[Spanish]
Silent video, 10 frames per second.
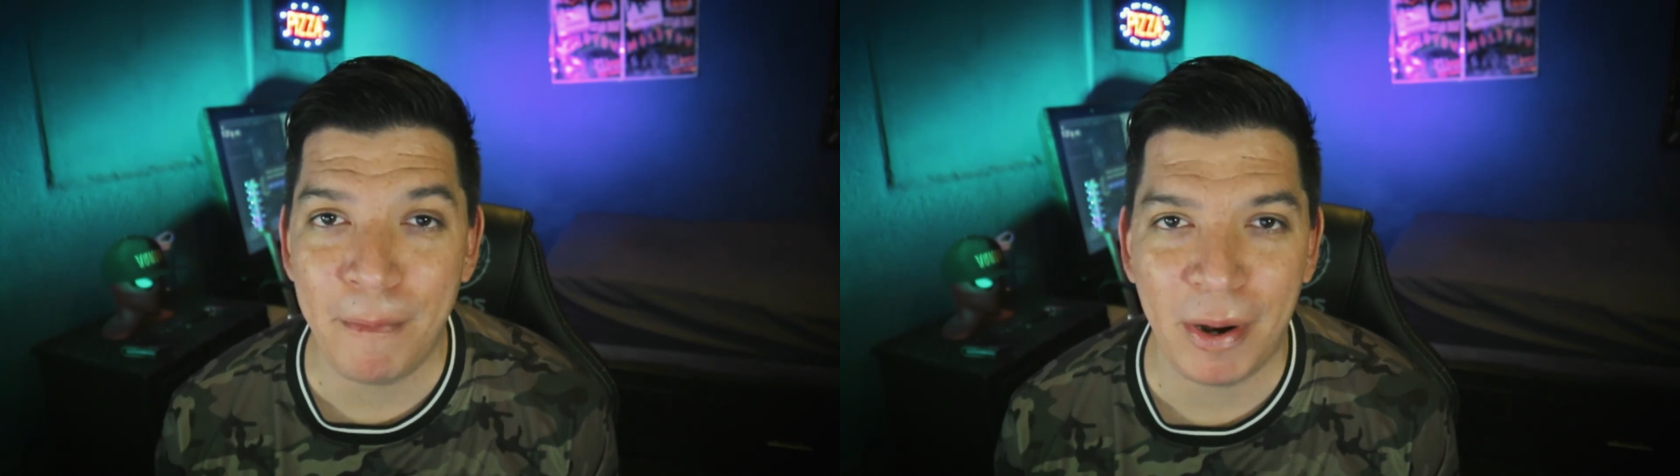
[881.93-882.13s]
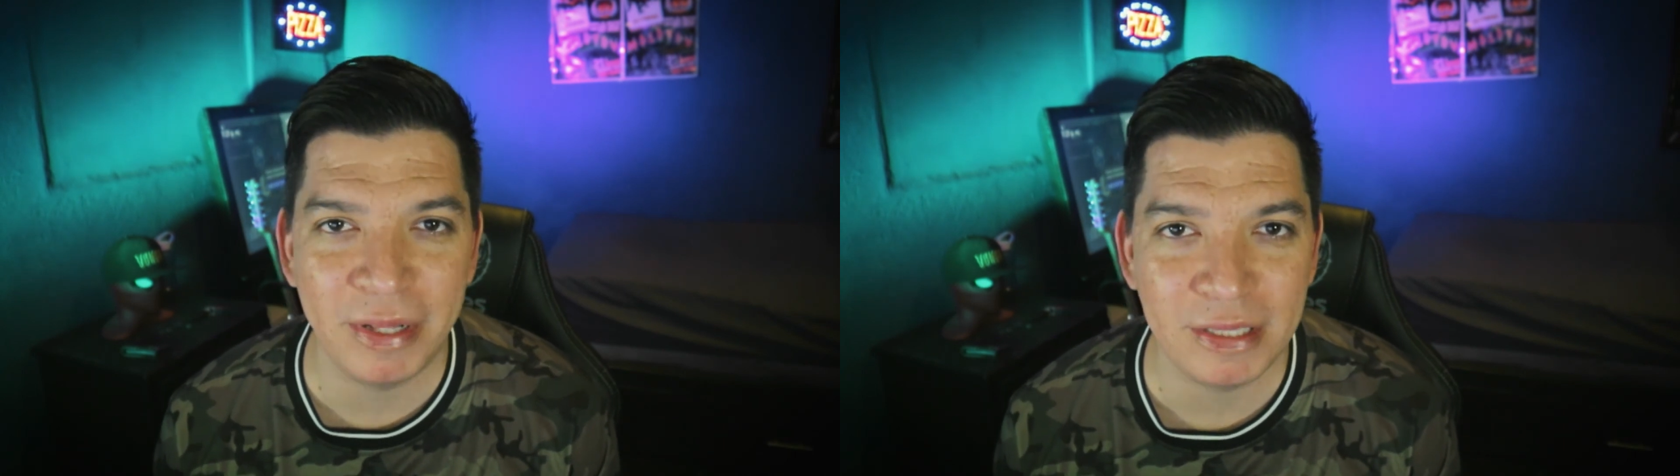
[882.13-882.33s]

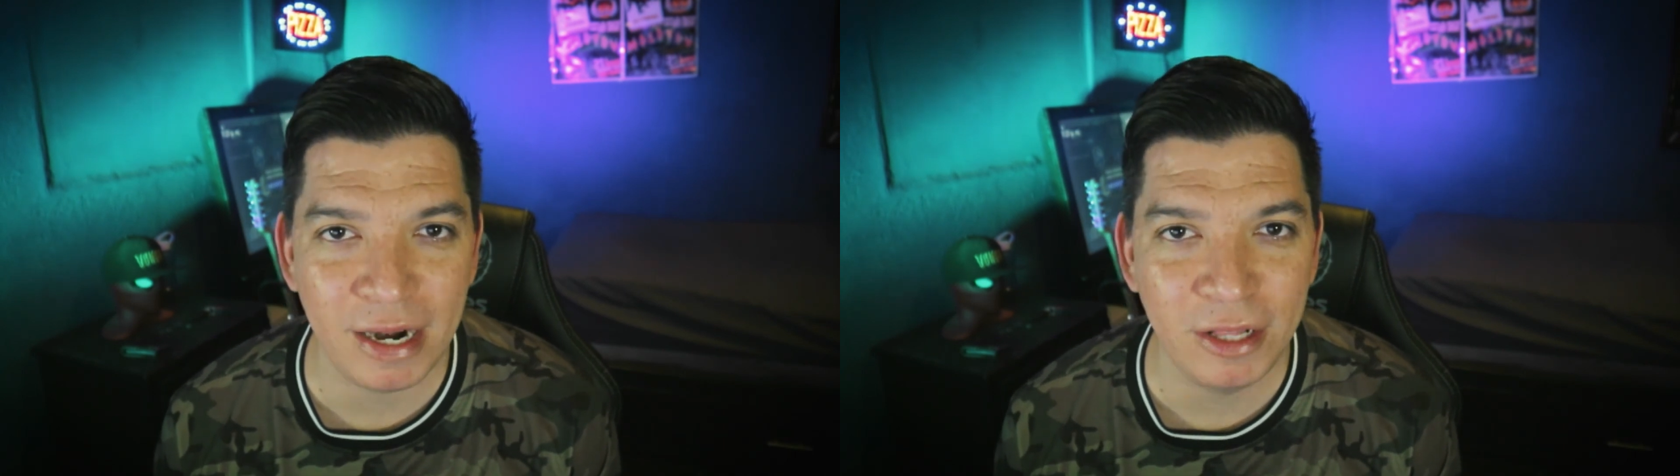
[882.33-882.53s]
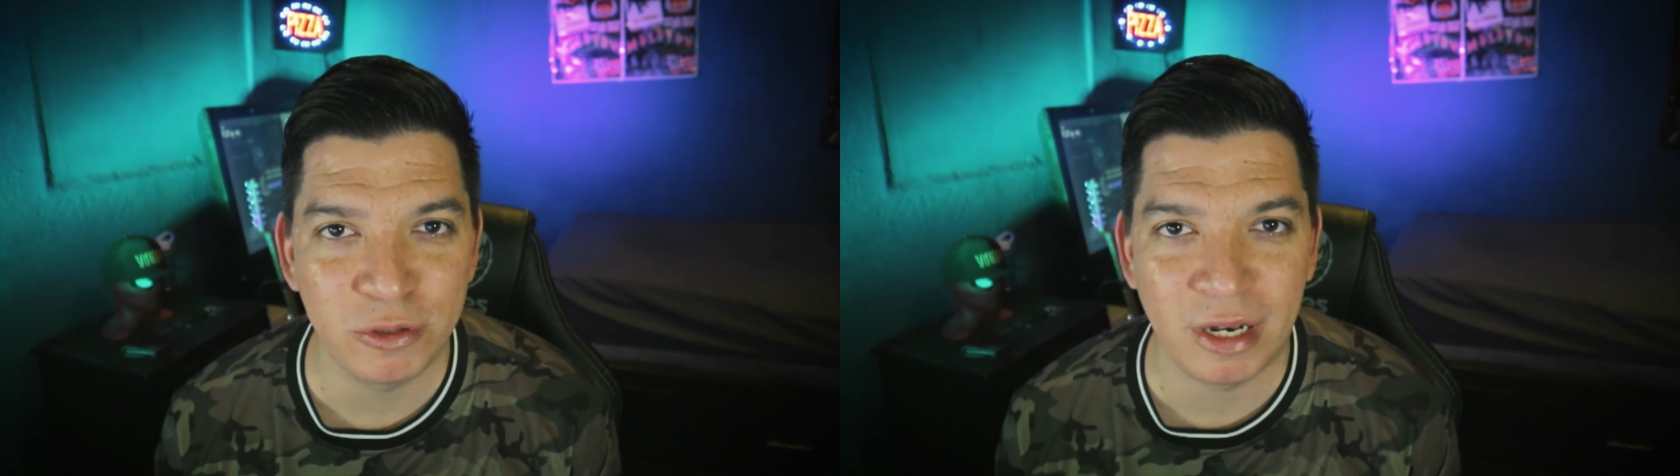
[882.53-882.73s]

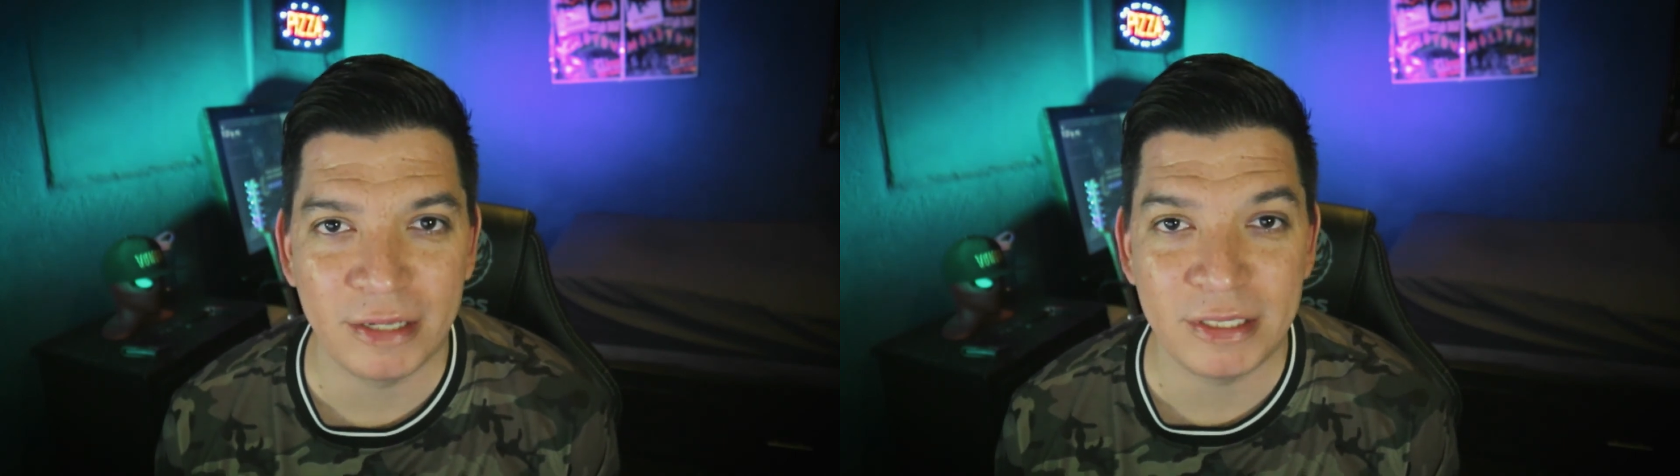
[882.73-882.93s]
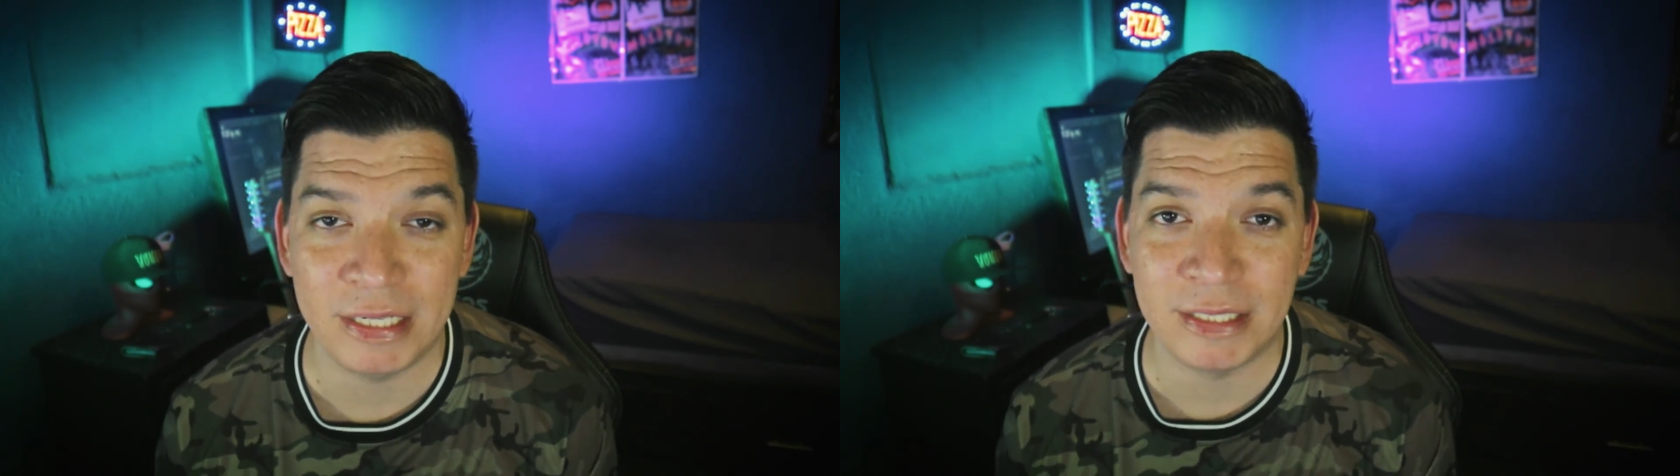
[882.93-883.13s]
implementar en tus
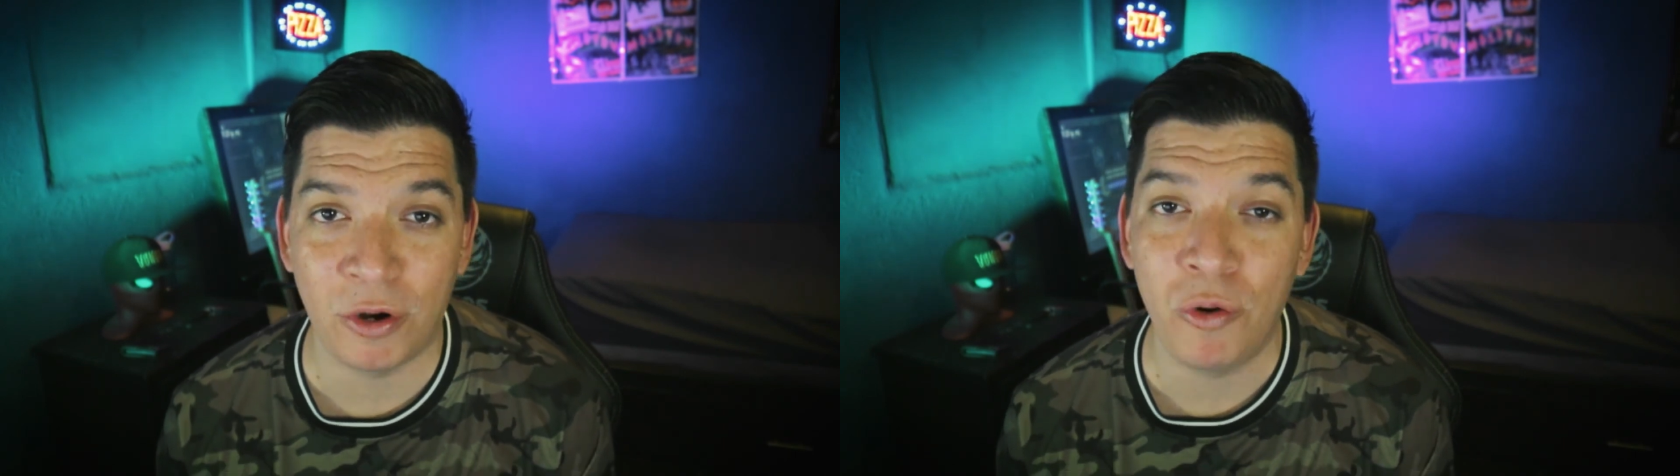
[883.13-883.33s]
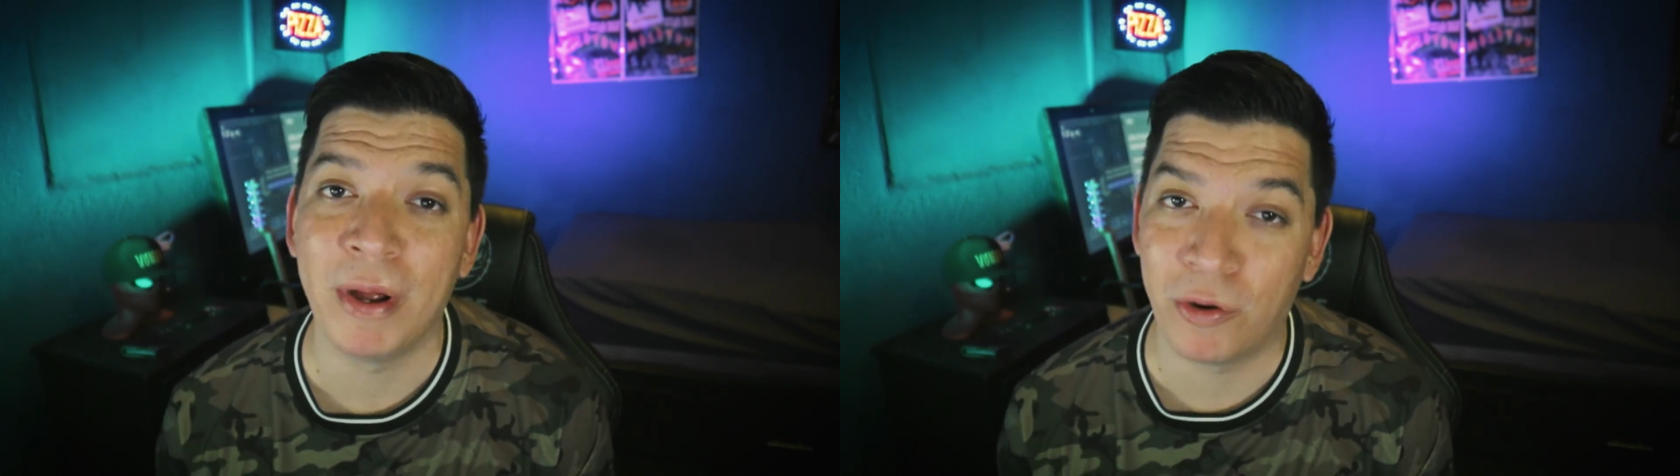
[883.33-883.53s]
clases y
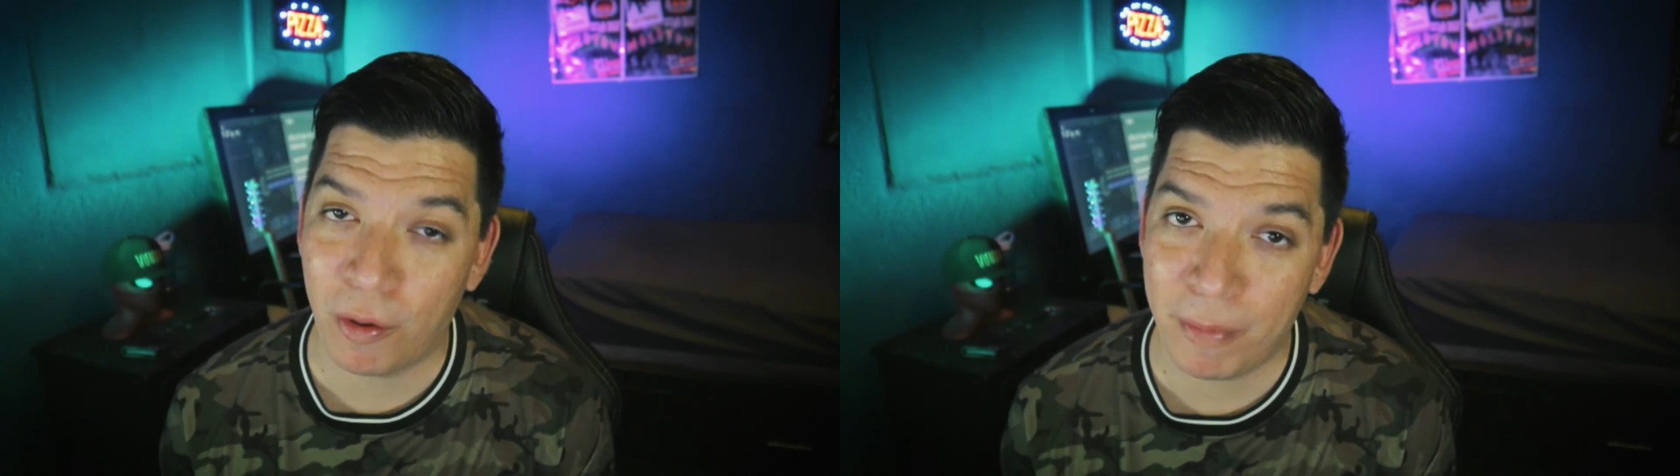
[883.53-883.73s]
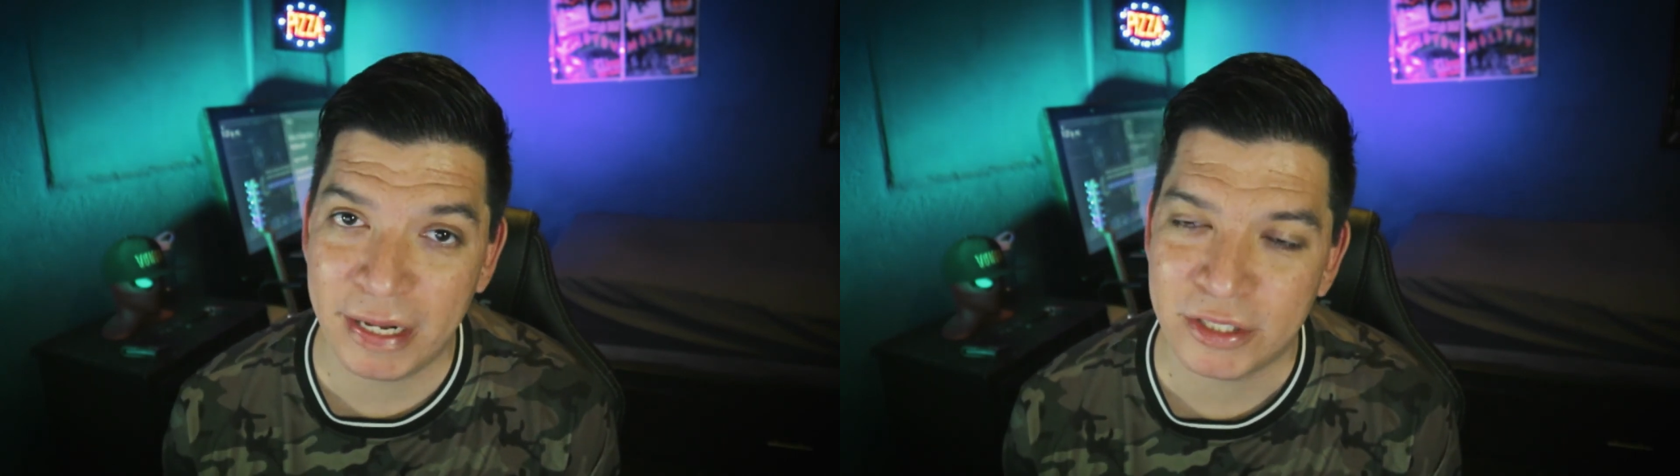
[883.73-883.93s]
ser un
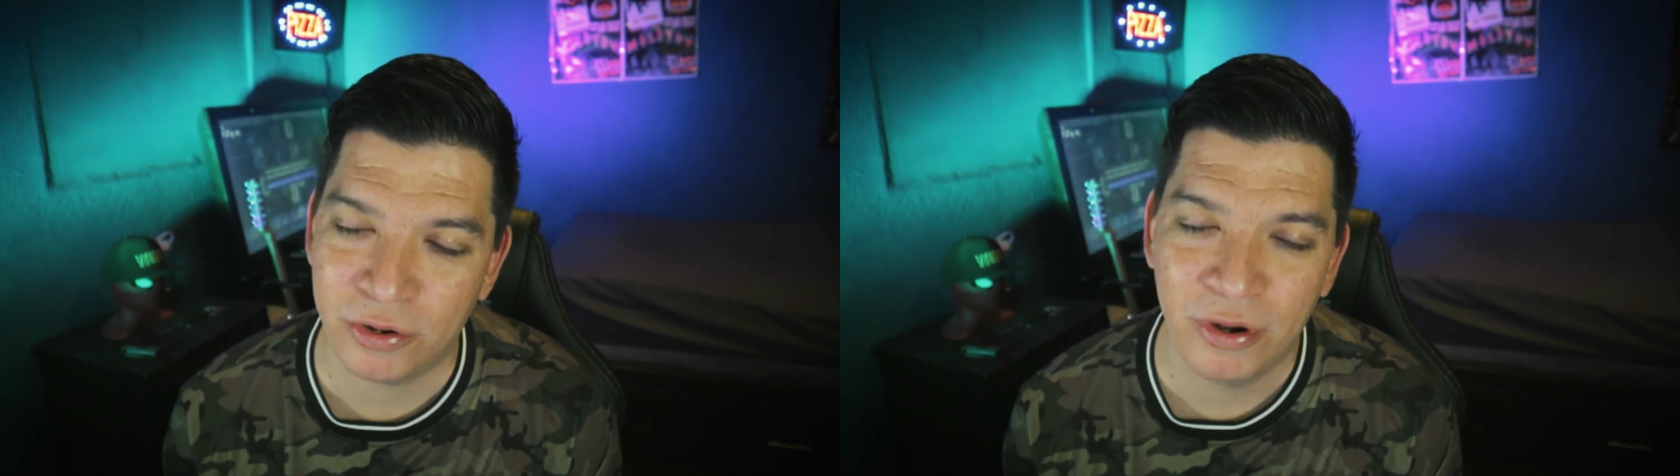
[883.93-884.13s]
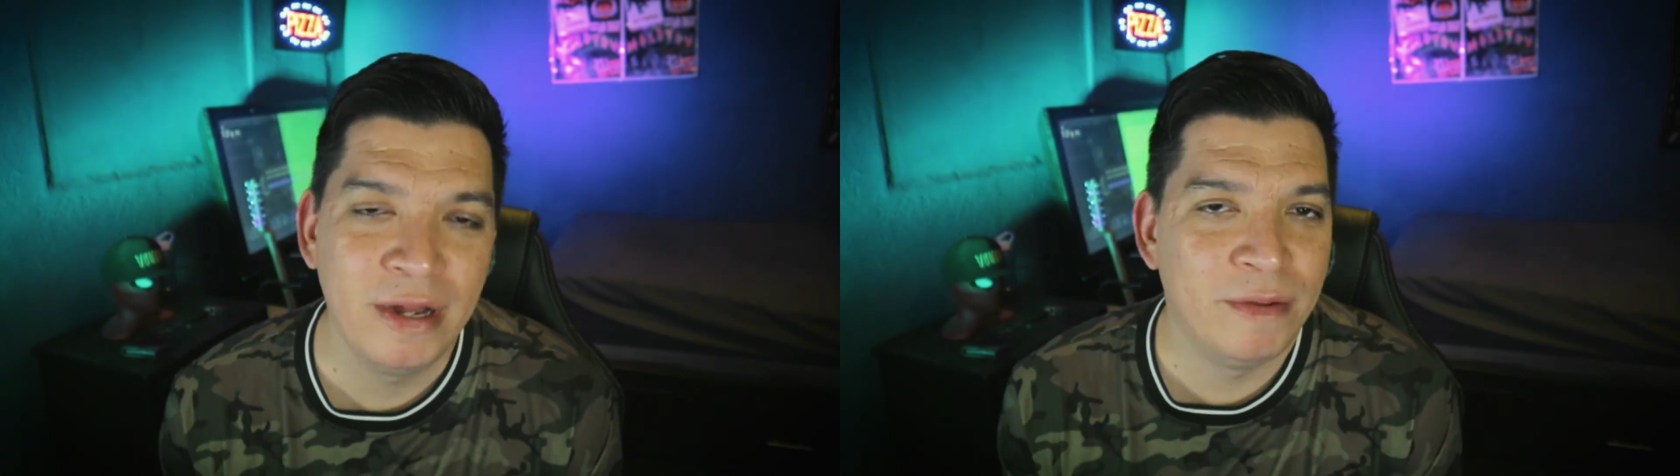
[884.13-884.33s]
mejor maestro,